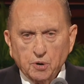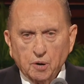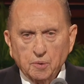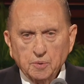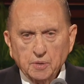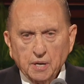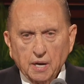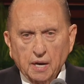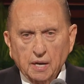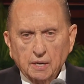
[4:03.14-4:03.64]

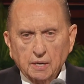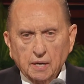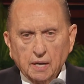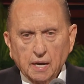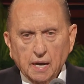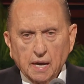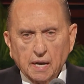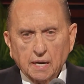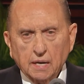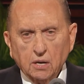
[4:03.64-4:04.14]
そのような
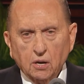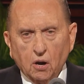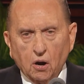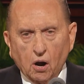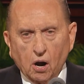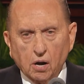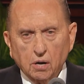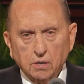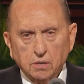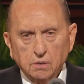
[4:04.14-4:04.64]
平安
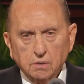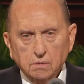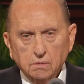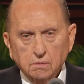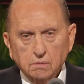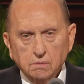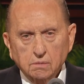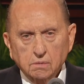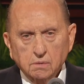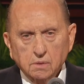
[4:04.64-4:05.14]
は
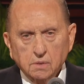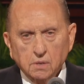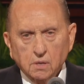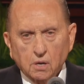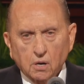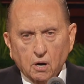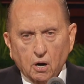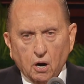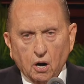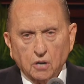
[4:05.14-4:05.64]
問
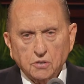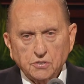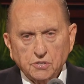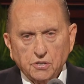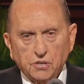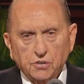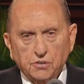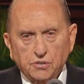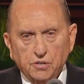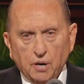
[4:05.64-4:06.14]
題を抱
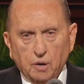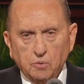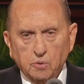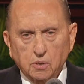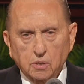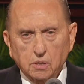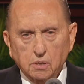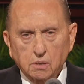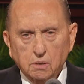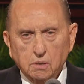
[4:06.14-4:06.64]
えている
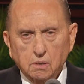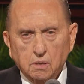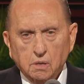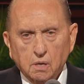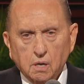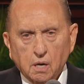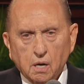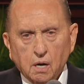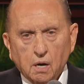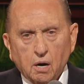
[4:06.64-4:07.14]
心
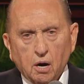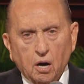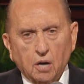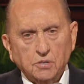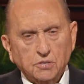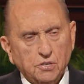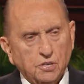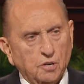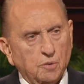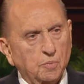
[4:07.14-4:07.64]
悲
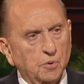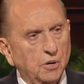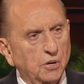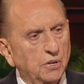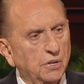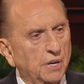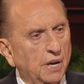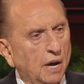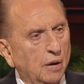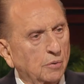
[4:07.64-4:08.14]
しみに打ち
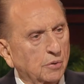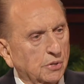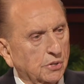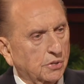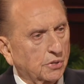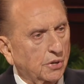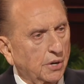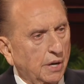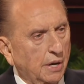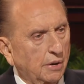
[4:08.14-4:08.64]
ひしが
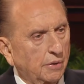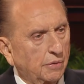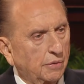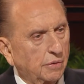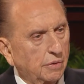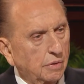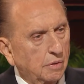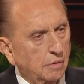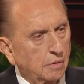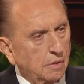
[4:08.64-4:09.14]
れている
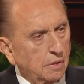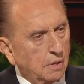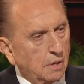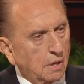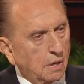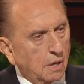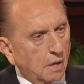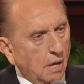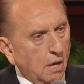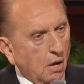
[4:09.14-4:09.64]
心
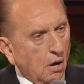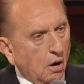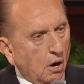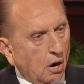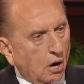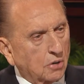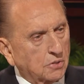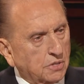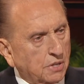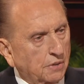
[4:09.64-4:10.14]

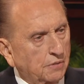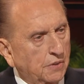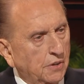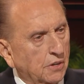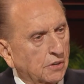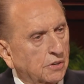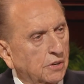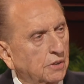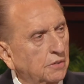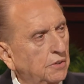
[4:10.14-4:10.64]
困惑し
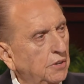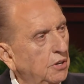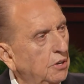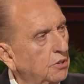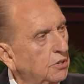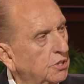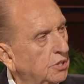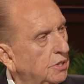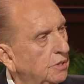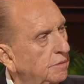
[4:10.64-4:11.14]
ている
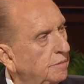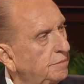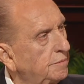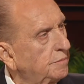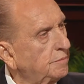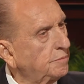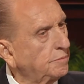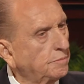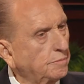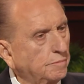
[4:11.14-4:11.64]
心
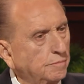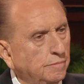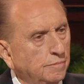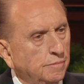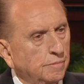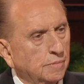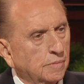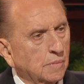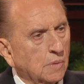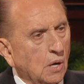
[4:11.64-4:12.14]
必死
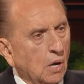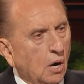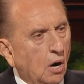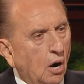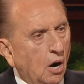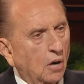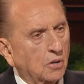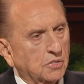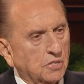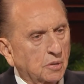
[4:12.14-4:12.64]
で助
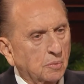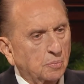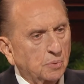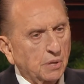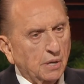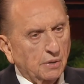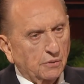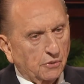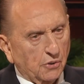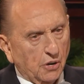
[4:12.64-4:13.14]
けを求め
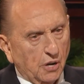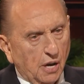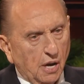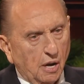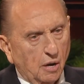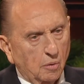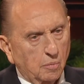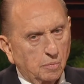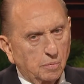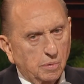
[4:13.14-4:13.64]
ている
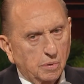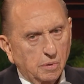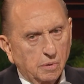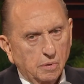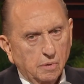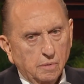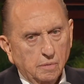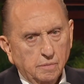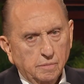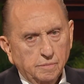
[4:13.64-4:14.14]
心など
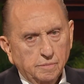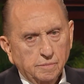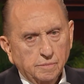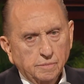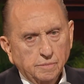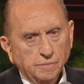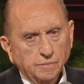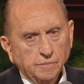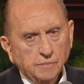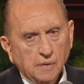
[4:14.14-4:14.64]
ど
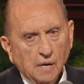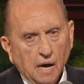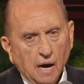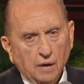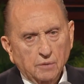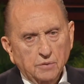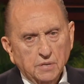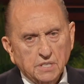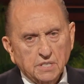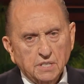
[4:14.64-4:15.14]
んな
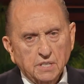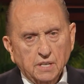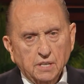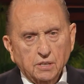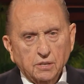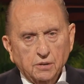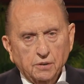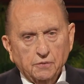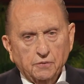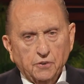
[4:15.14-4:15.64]
心をも
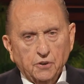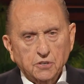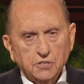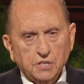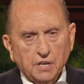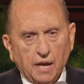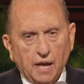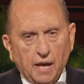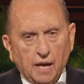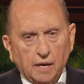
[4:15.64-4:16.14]
満たしま
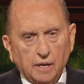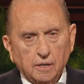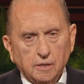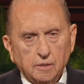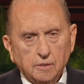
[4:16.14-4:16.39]
す